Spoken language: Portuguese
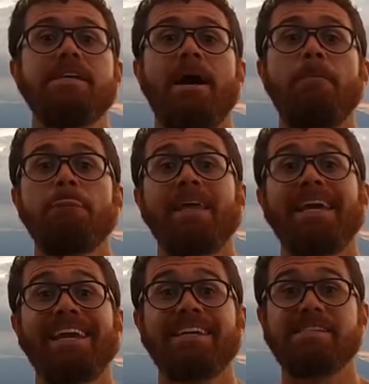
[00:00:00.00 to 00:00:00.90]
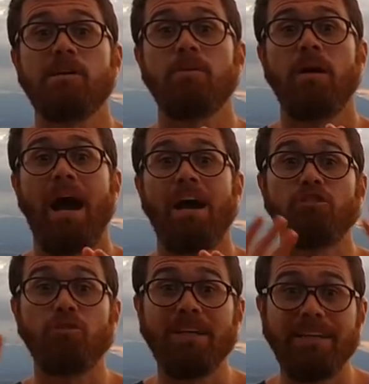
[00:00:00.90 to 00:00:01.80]
é em relação à
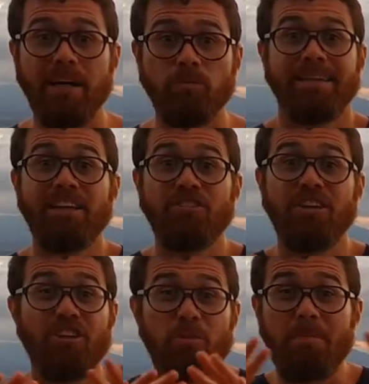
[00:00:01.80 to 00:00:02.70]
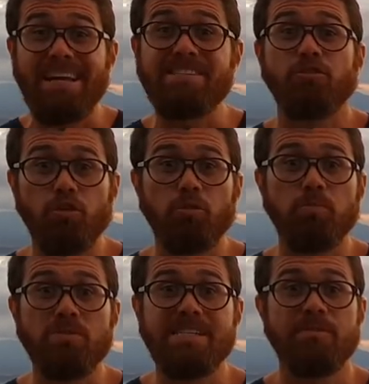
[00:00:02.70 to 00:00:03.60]
escuridão. Tente deixar o mais escuro
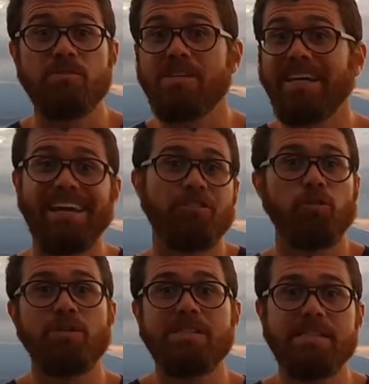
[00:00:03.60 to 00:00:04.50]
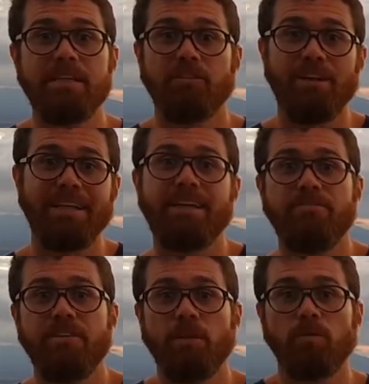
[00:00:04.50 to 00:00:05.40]
possível, sem aquelas luzinhas da
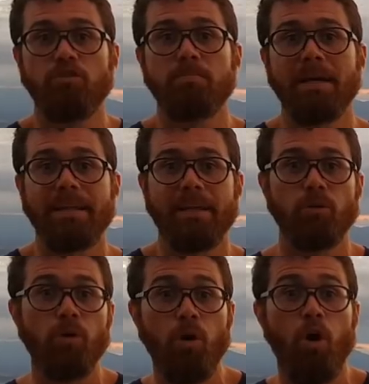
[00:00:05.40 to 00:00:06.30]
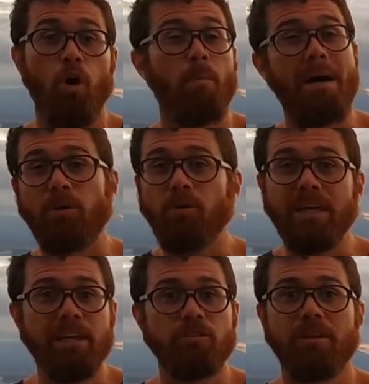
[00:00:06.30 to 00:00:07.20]
TV, do despertador, ou
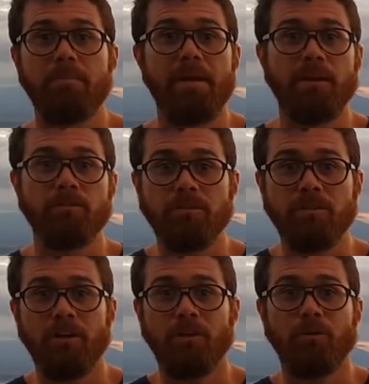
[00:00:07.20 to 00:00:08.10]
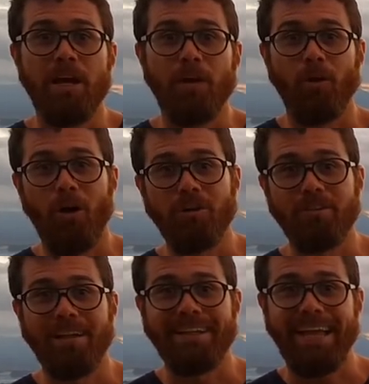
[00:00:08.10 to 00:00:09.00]
barulhinhos também do, do
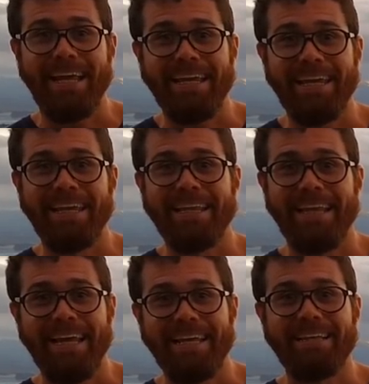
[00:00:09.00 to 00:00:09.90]
relógio, né? Tlec, tlec,